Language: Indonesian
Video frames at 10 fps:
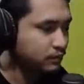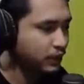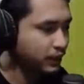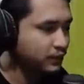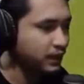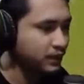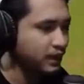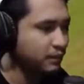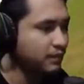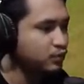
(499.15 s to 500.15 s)
Ini
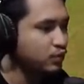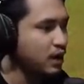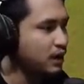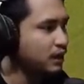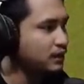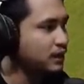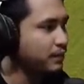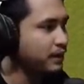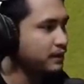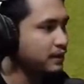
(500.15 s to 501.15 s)
tracknya lebih masuk akal
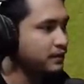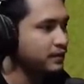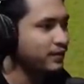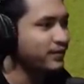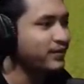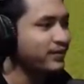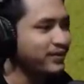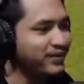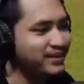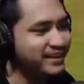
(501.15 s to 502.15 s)
daripada yang tadi
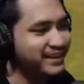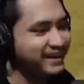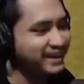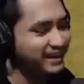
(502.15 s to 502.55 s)
Oke